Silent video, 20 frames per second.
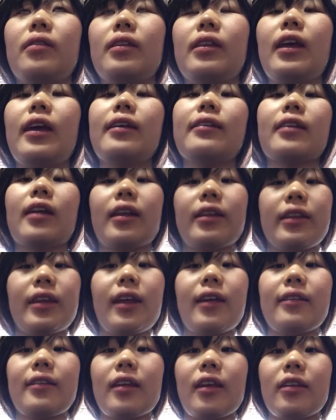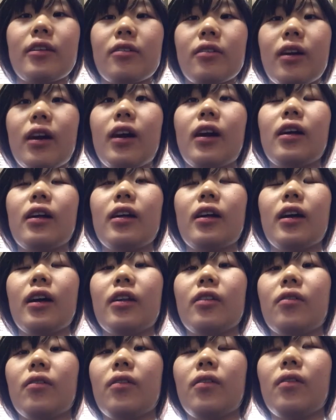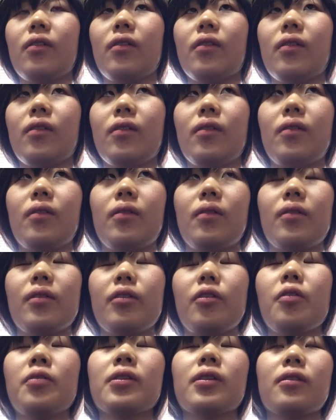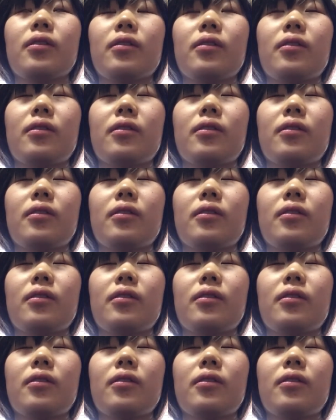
ネイサン・チェン選手が、あのー、4,